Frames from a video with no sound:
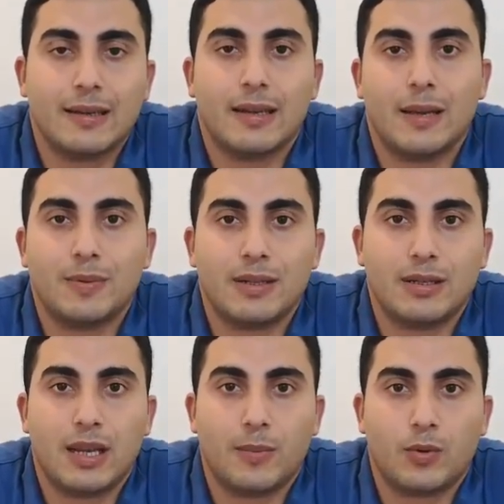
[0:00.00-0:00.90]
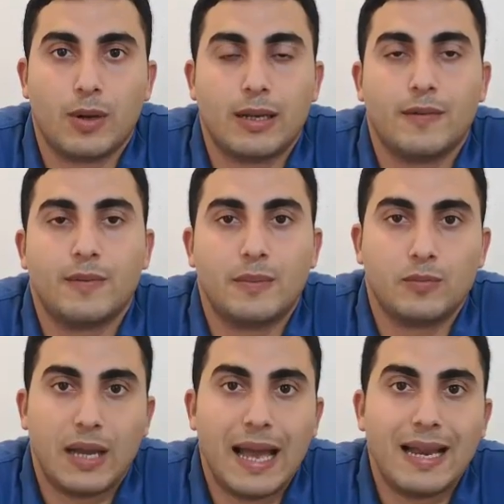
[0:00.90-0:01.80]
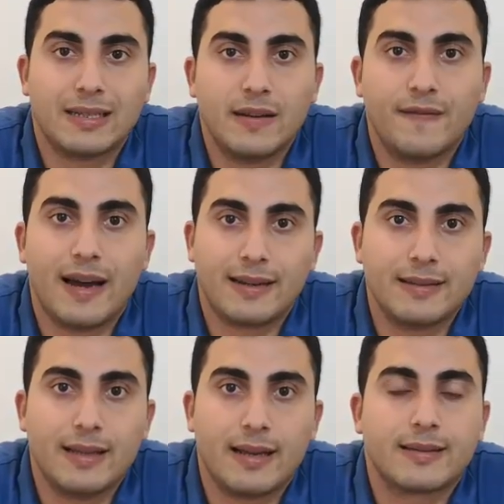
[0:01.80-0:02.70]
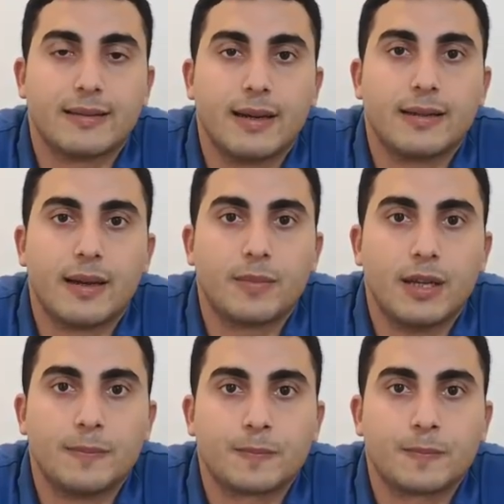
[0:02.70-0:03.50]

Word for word: Hepsine şey yapıyor. Hani her şeyin farkında aslında adam da.